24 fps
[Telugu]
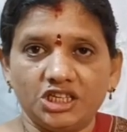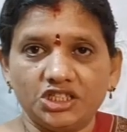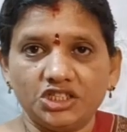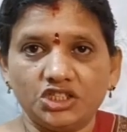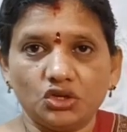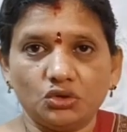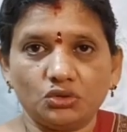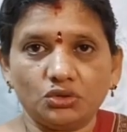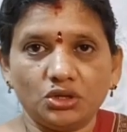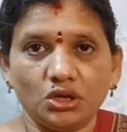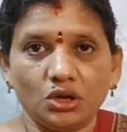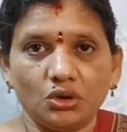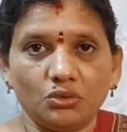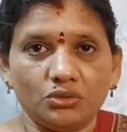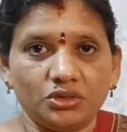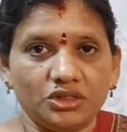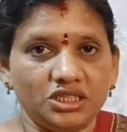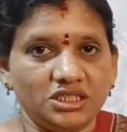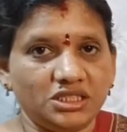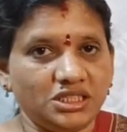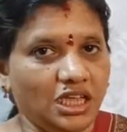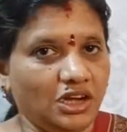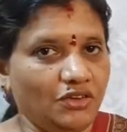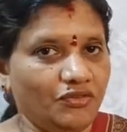చేంజ్ అవుతా
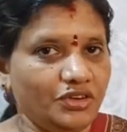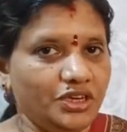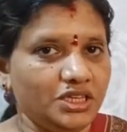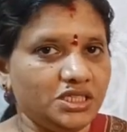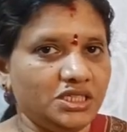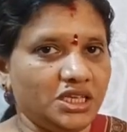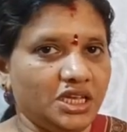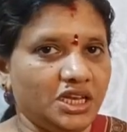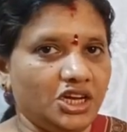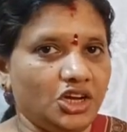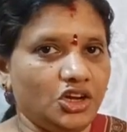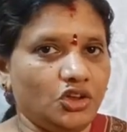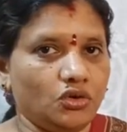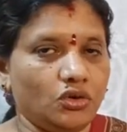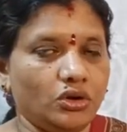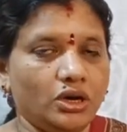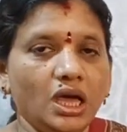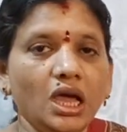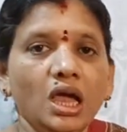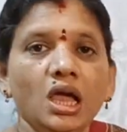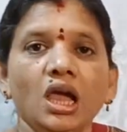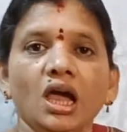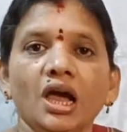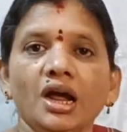ఉంది సెల్ఫ్ డిజైన్ అయినా
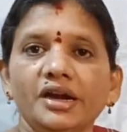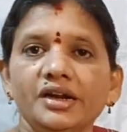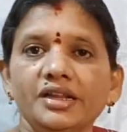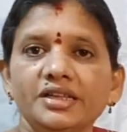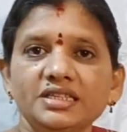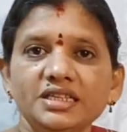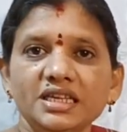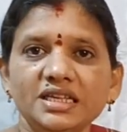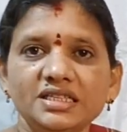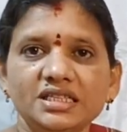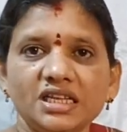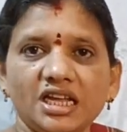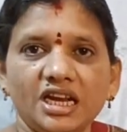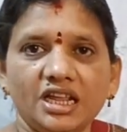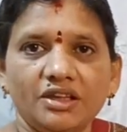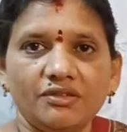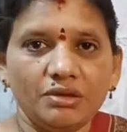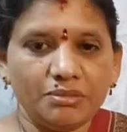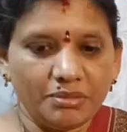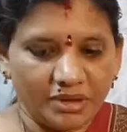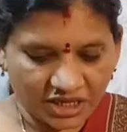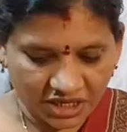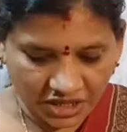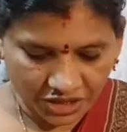కూడా డిజైన్స్
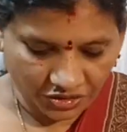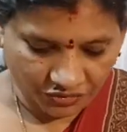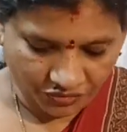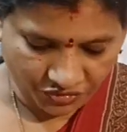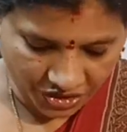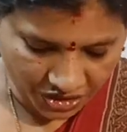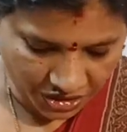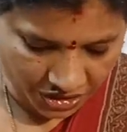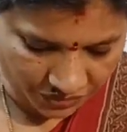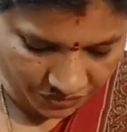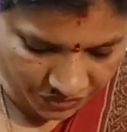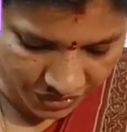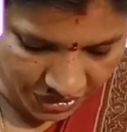అనేవి మనకి డిఫరెంట్